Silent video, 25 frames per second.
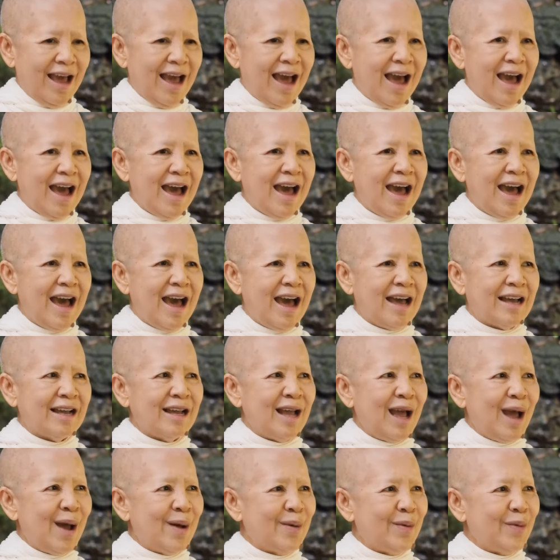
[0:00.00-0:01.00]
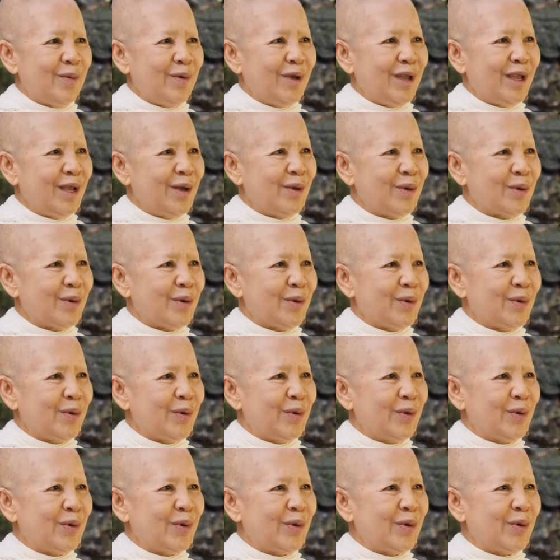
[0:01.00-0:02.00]
อาหังอเวโร
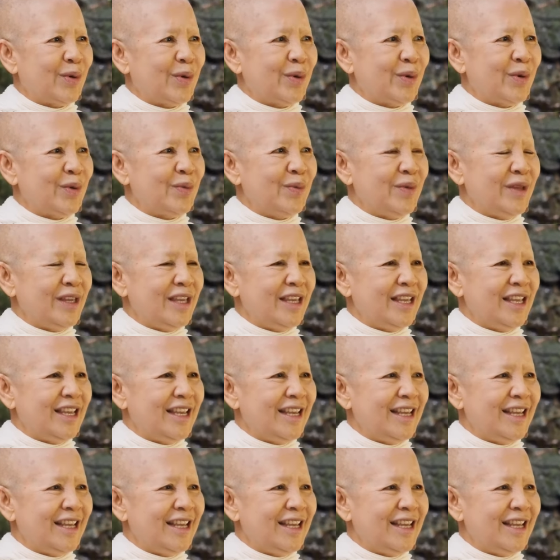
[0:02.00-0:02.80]
โหมิ